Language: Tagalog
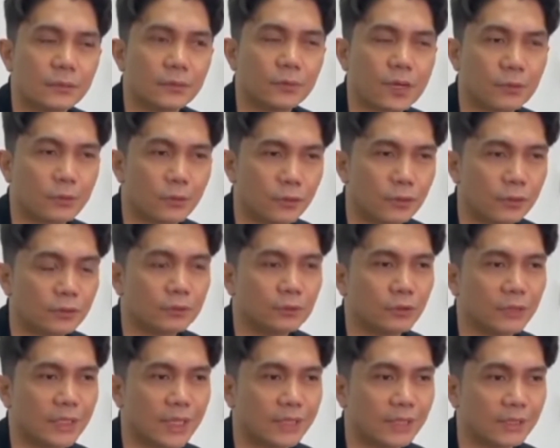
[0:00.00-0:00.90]
So ako,
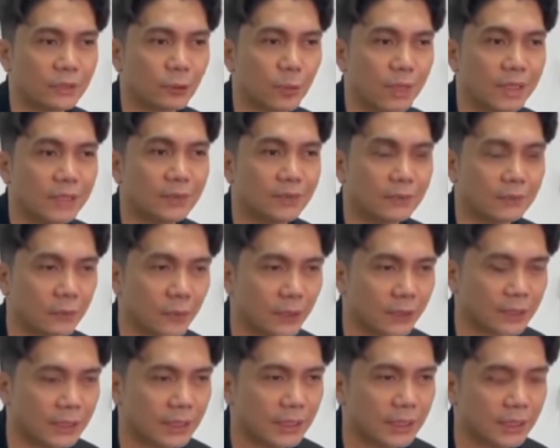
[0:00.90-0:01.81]
mula ng
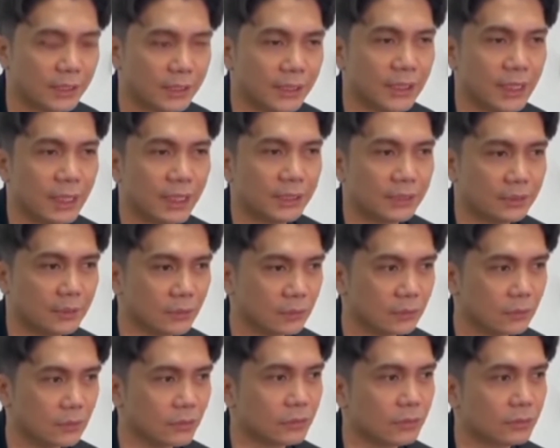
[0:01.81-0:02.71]
2014, inilahad
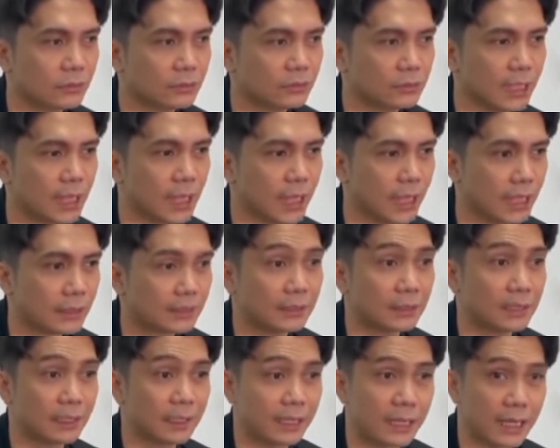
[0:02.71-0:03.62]
ko yung lahat
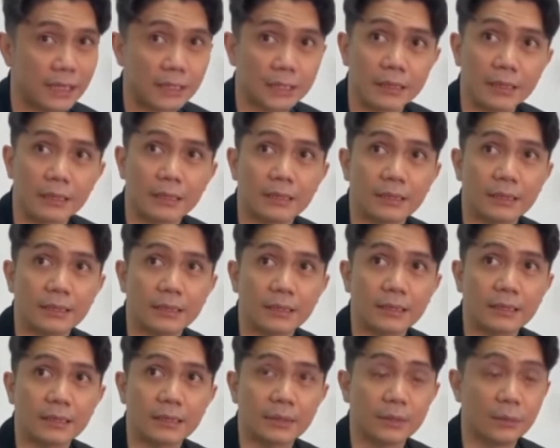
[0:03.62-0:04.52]
ng nangyari.
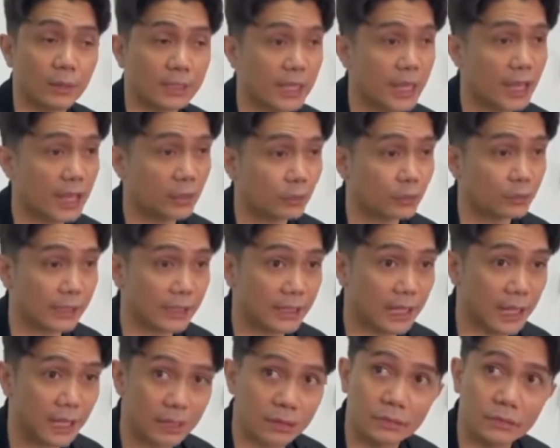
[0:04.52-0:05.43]
Wala akong
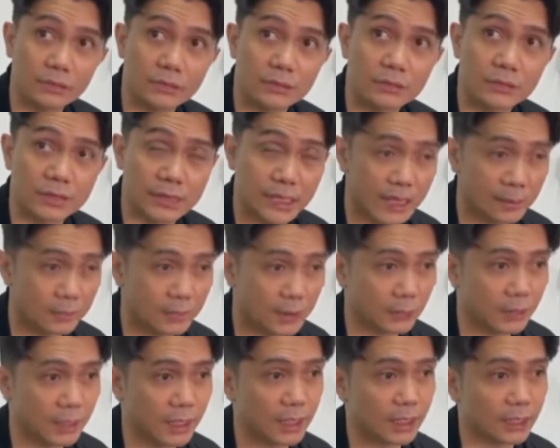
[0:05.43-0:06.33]
tinago,
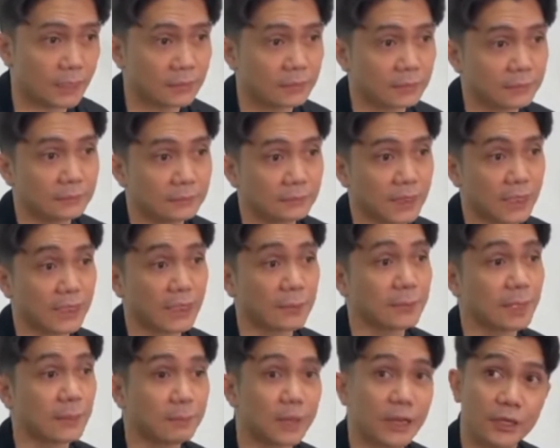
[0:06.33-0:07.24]
sinabi ko lahat.
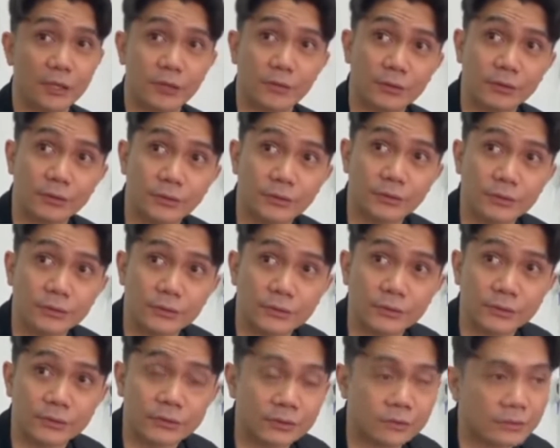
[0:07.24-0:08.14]
Alam ng Panginoon yun.
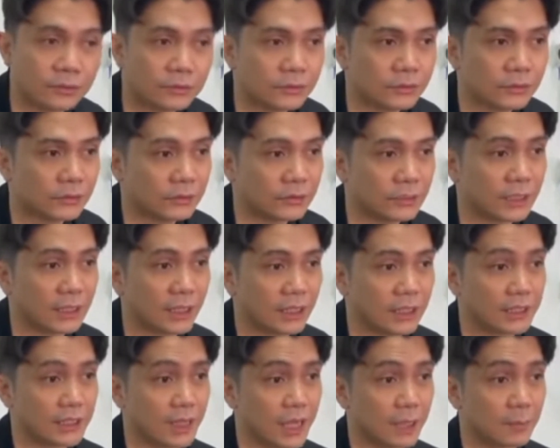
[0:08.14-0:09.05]

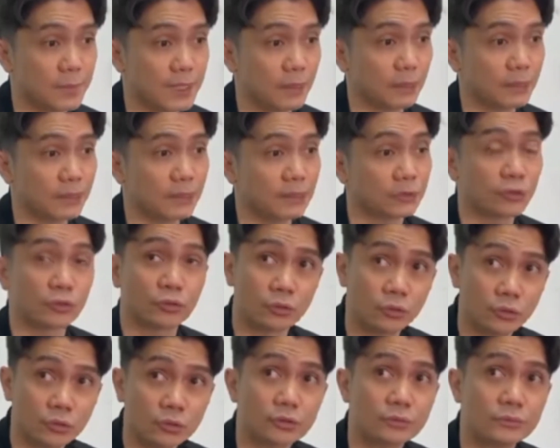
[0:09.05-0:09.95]
Nagkasabi ako ng
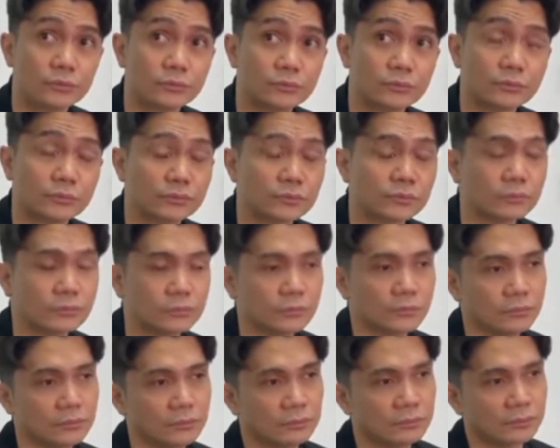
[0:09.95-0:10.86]
totoo.
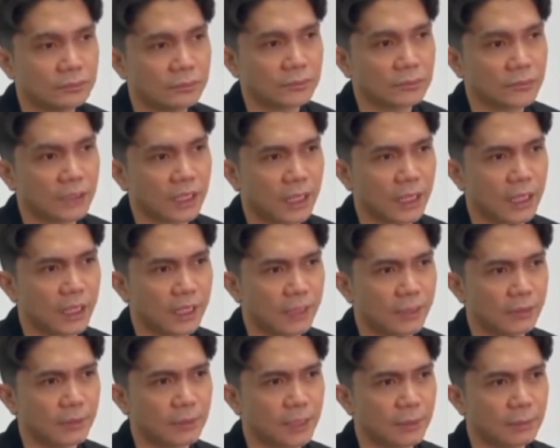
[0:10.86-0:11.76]

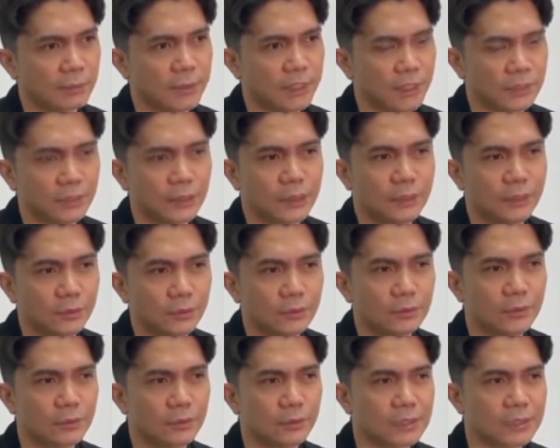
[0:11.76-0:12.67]
Kaya ngayon, ang bigat ng
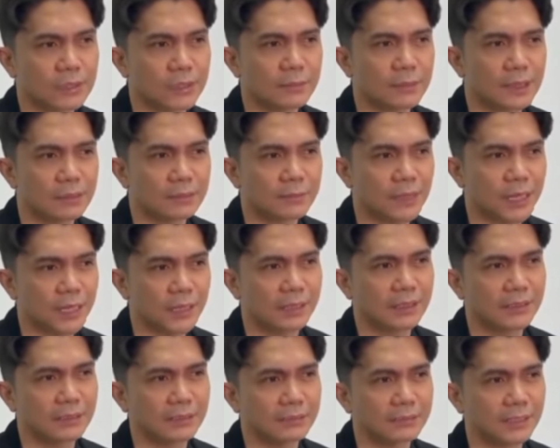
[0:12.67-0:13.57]
loob ko kasi ba't
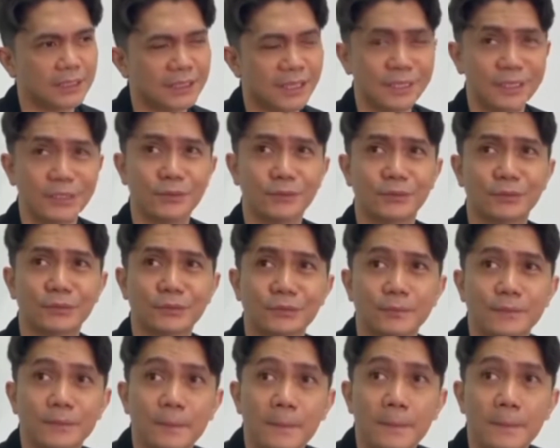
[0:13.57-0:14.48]
parang ba't ganito?